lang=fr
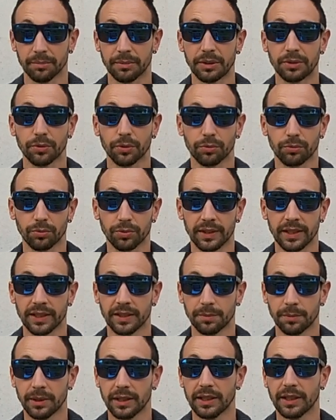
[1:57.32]
mais surtout
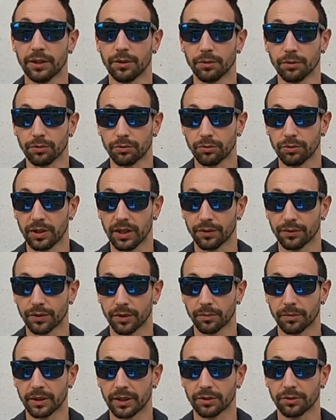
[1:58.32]
d'expliquer le coût de la
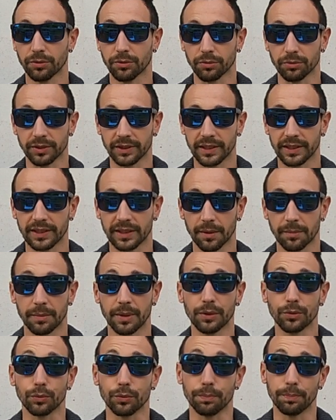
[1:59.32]
formation aux
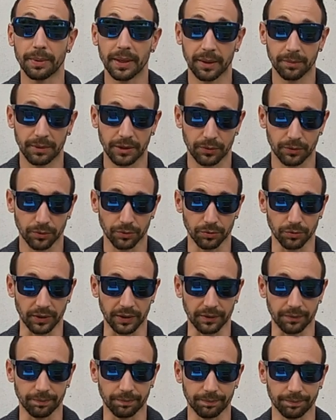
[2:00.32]
examens du permis de
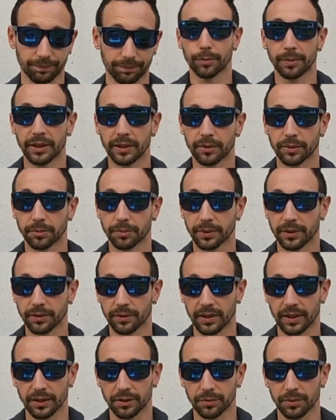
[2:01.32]
conduire. Pour bien
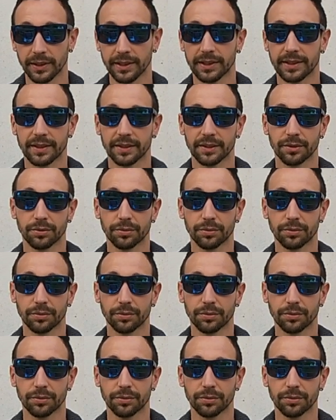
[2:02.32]
comprendre la suite,